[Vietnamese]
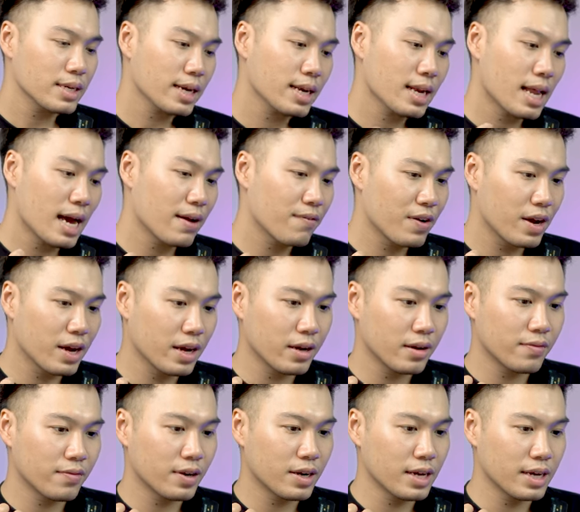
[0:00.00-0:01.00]
xét lại
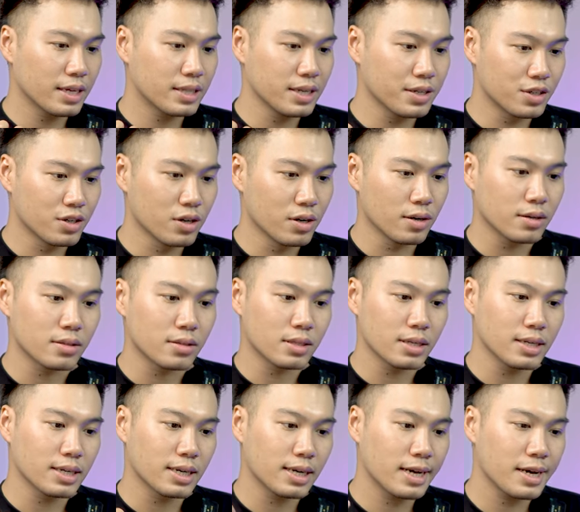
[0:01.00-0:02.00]
về vấn đề thị trường
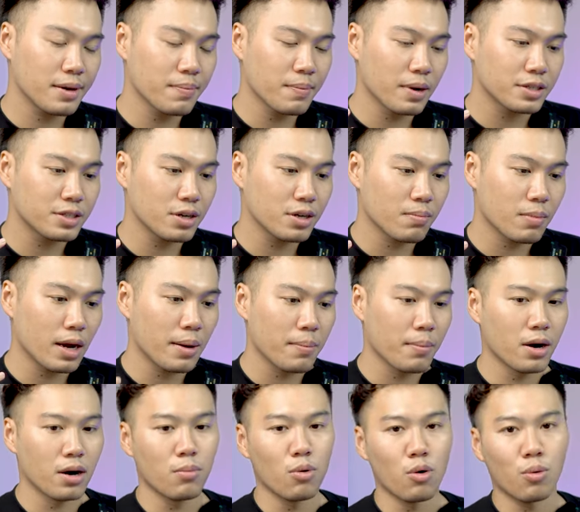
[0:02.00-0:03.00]
thì khi mà chiếc máy
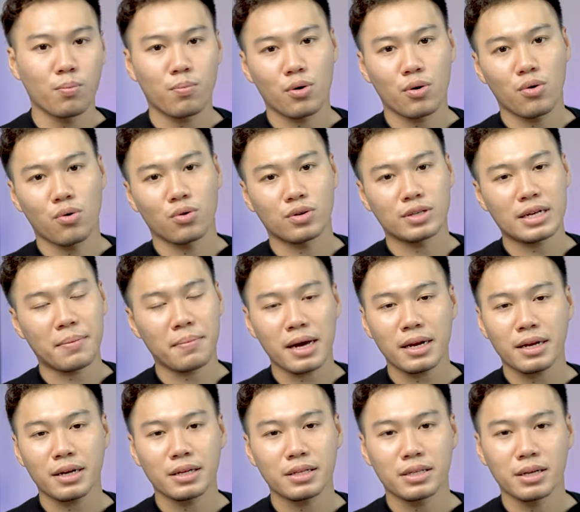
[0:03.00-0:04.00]
M4 Pro ra
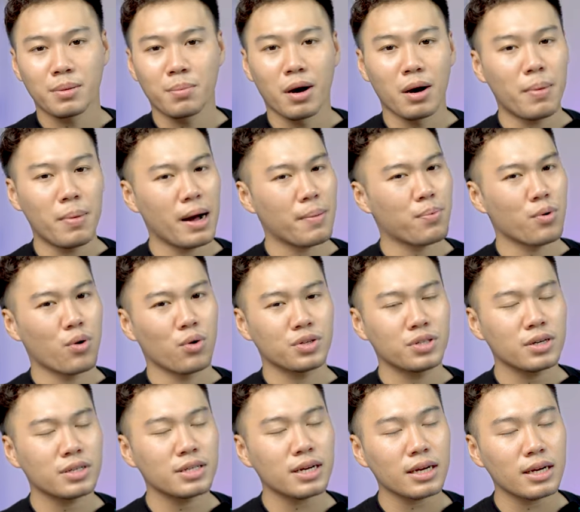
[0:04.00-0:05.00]
mắt thì M3 Pro
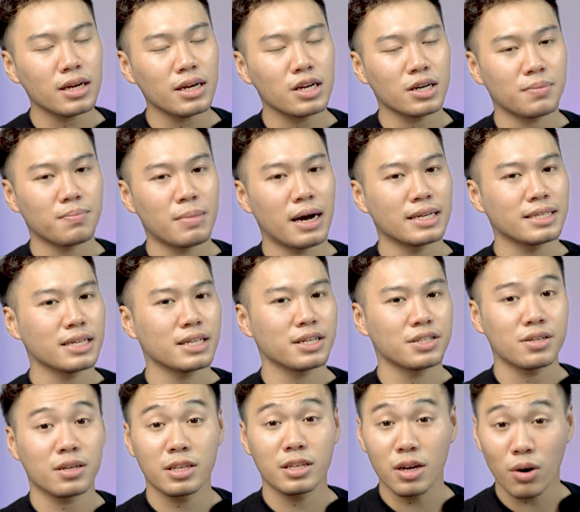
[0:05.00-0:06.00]
chưa chắc đã được bán ra thị
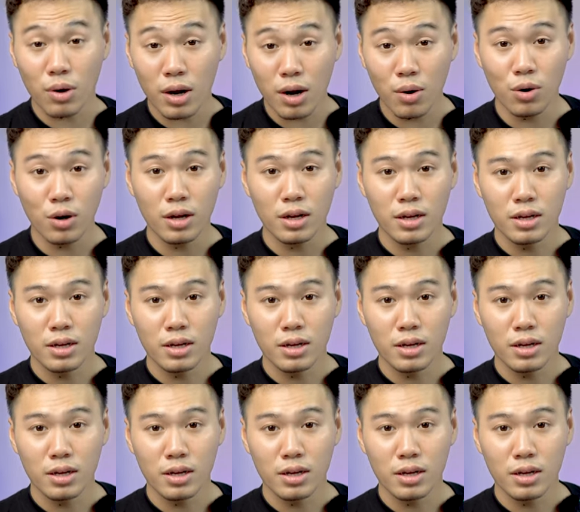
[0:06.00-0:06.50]
trường nhiều đâu.